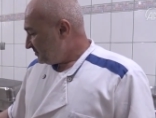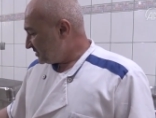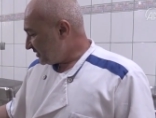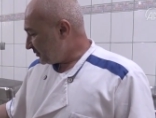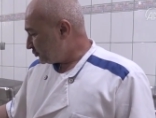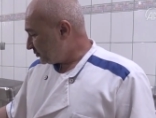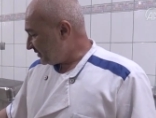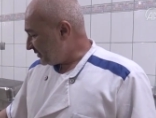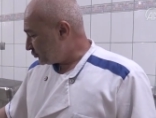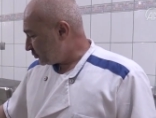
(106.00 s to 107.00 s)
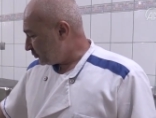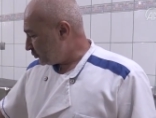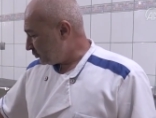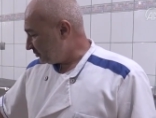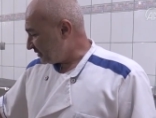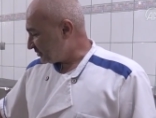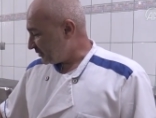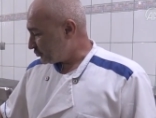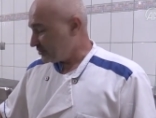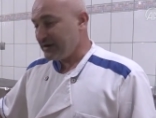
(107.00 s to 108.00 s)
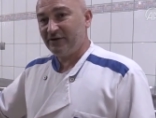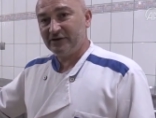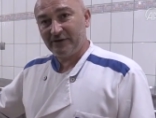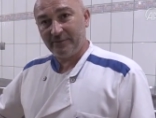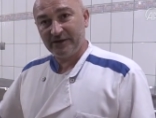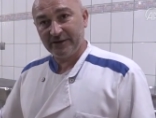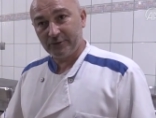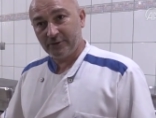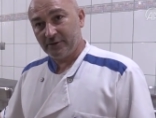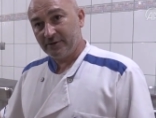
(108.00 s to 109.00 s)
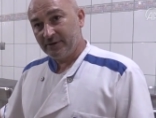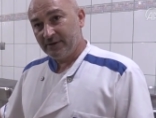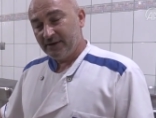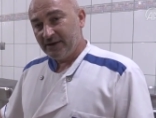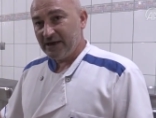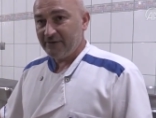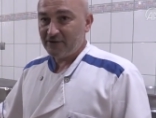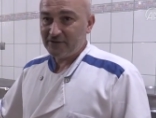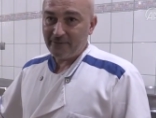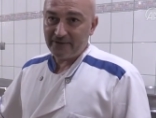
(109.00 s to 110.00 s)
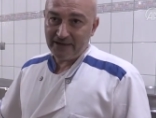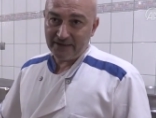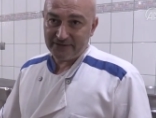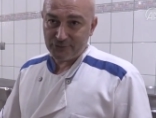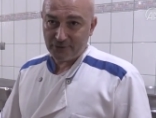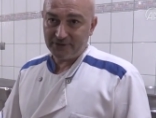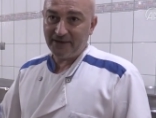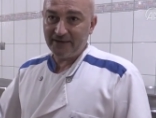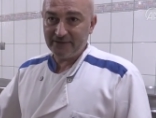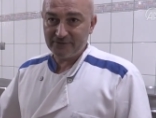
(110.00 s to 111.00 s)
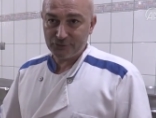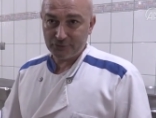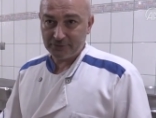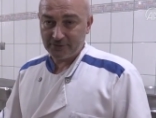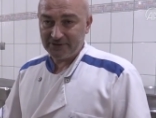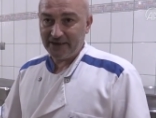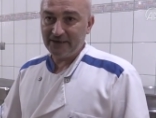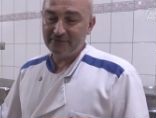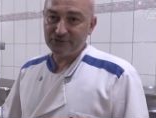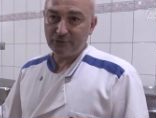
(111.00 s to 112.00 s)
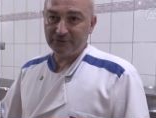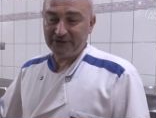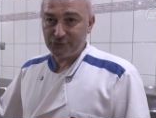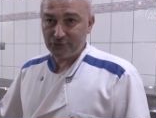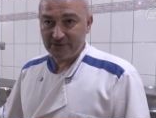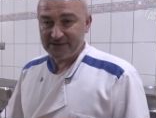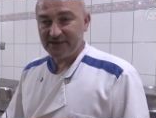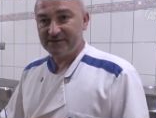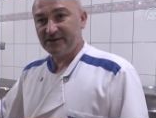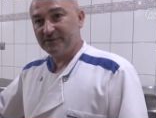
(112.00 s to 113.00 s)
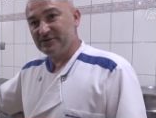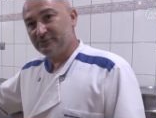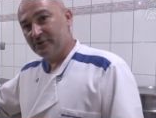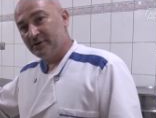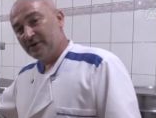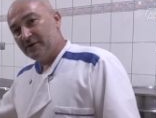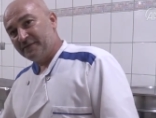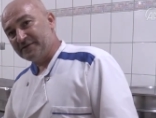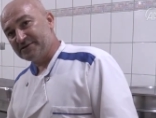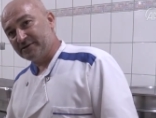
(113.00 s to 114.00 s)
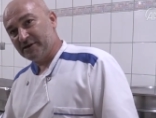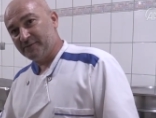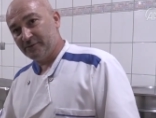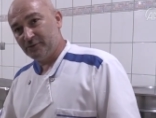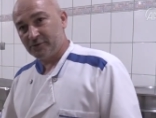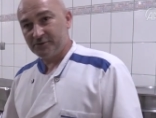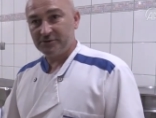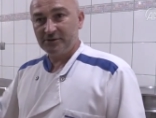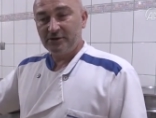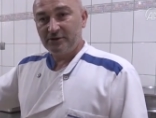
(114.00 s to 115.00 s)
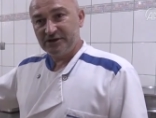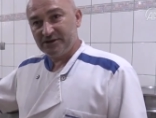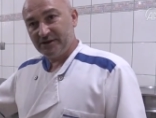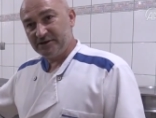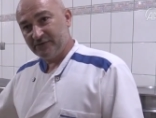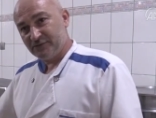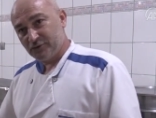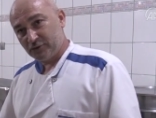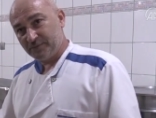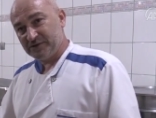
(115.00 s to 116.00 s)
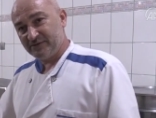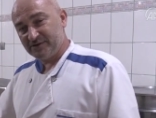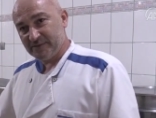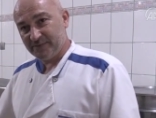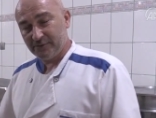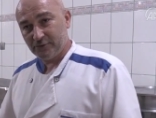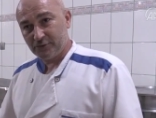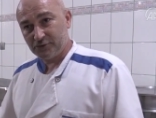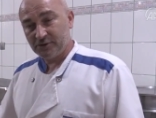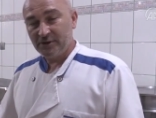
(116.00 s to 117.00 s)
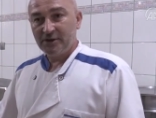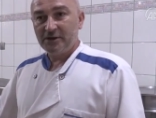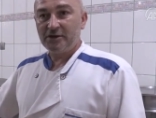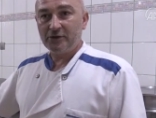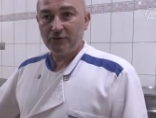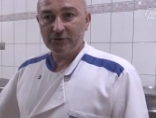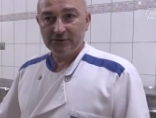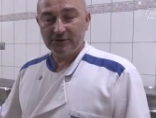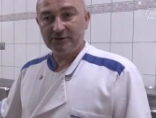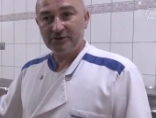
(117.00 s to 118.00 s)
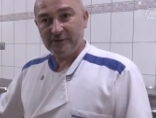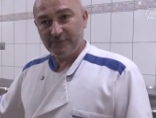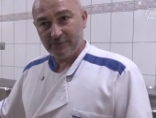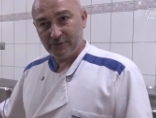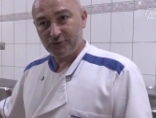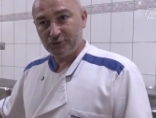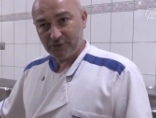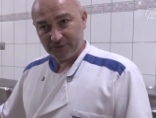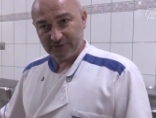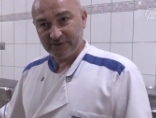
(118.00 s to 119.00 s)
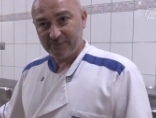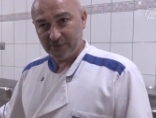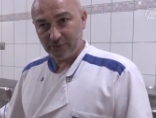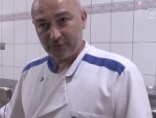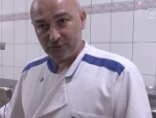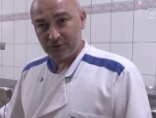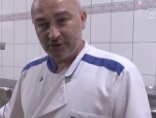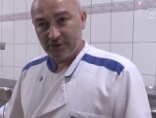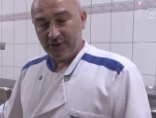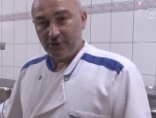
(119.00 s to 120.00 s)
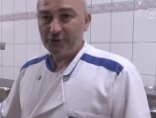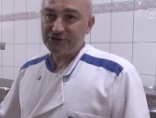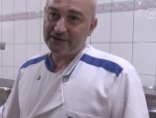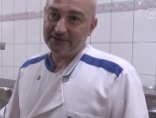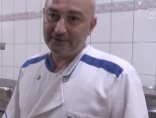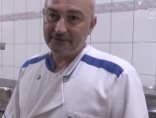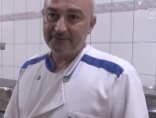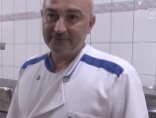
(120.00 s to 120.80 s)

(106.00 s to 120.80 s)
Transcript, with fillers: Bir saat sürdükten sonra yoğunlaştıktan sonra el bakım hamuruna geliyor. Elba kıvamına geldikten sonra tayin elbası oluyor. Tayin elbası olduktan sonra istersek biz bunu fıstıklı yapabiliyoruz. İçine ceviz döküp ceviz yapabiliyoruz. Kakaolu yapabiliyoruz, çikolatalı yapabiliyoruz. O şekilde.